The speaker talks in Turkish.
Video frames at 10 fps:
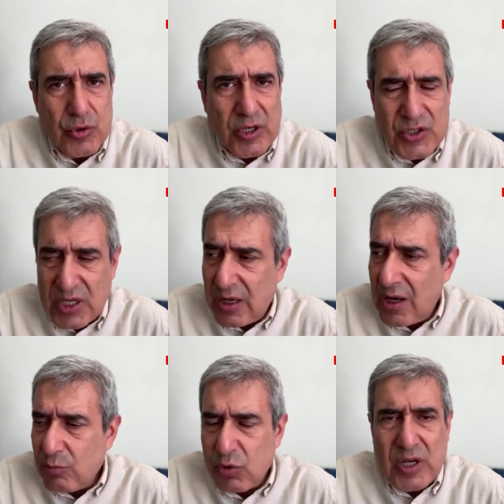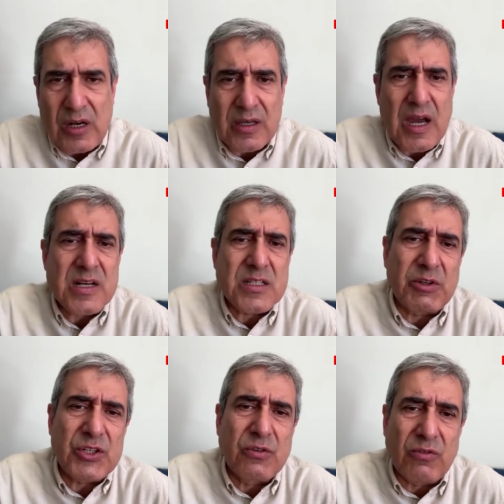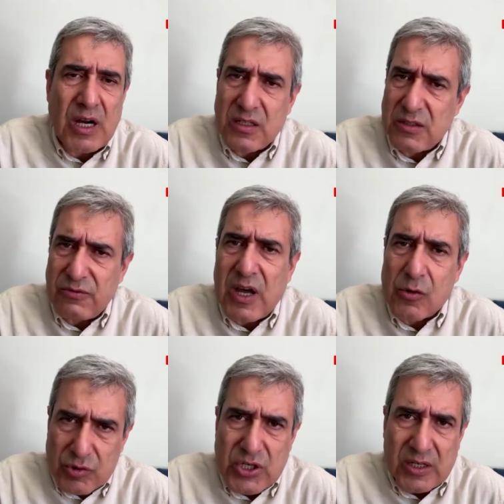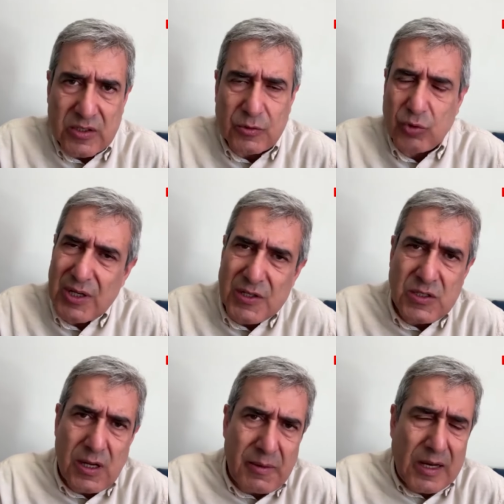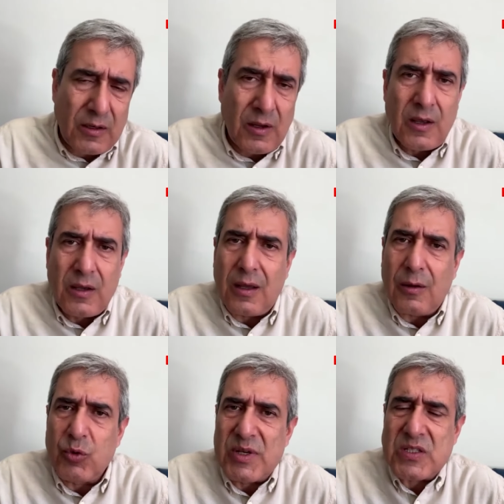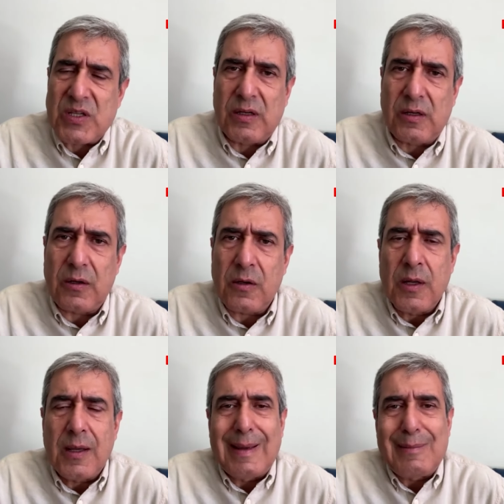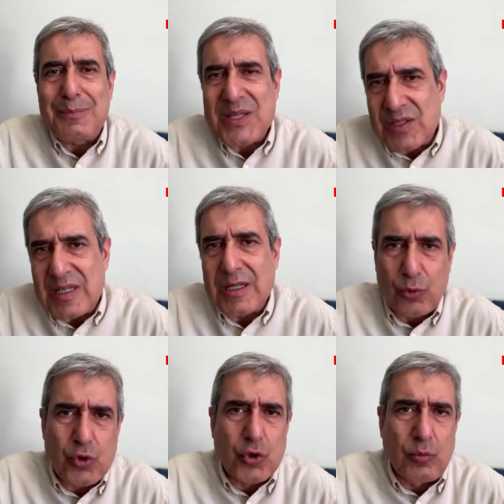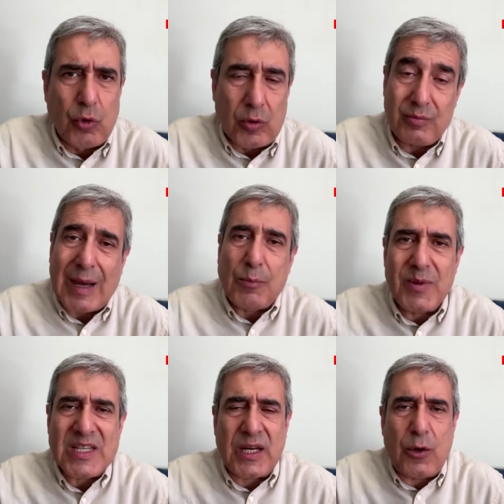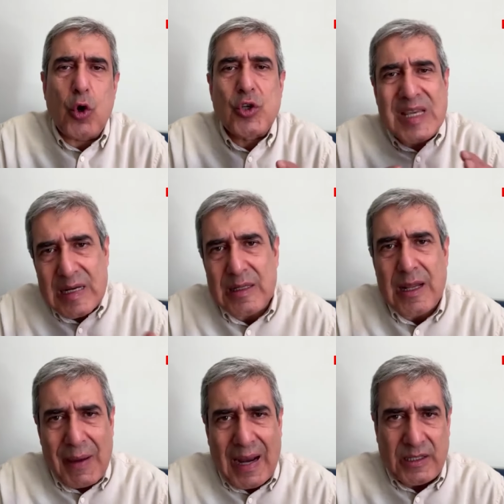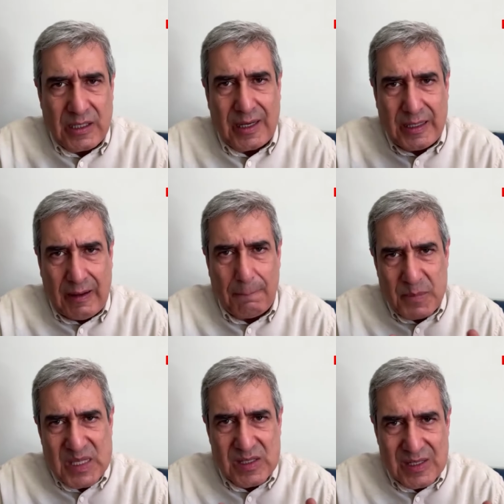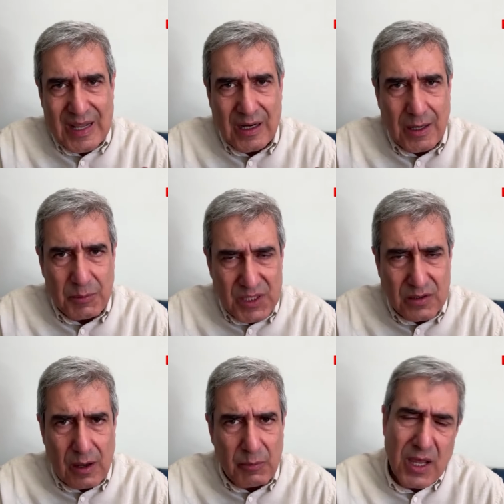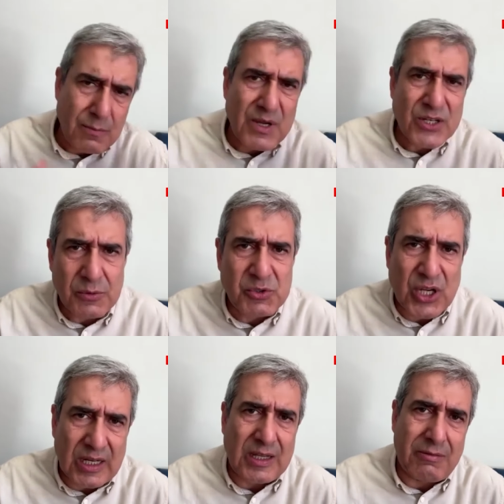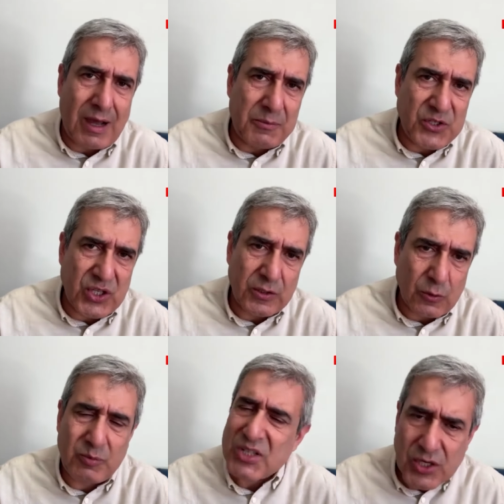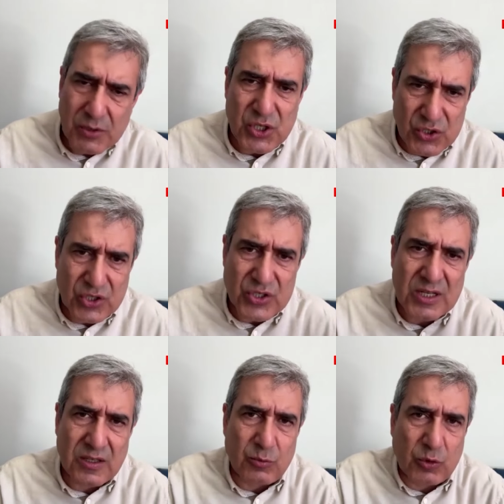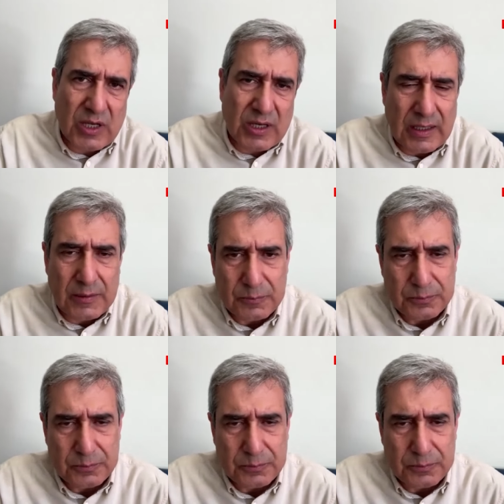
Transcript: sürece bu tehlike her zaman için vardır, var olacaktır. Dolayısıyla ben e, bu meselenin bittiğini düşünmüyorum. Ya bu mesele özelinde belki hani bitti denilebilir ama yarın başka bir şeyle devam edecektir. Başka bir şey çıkacaktır mutlaka.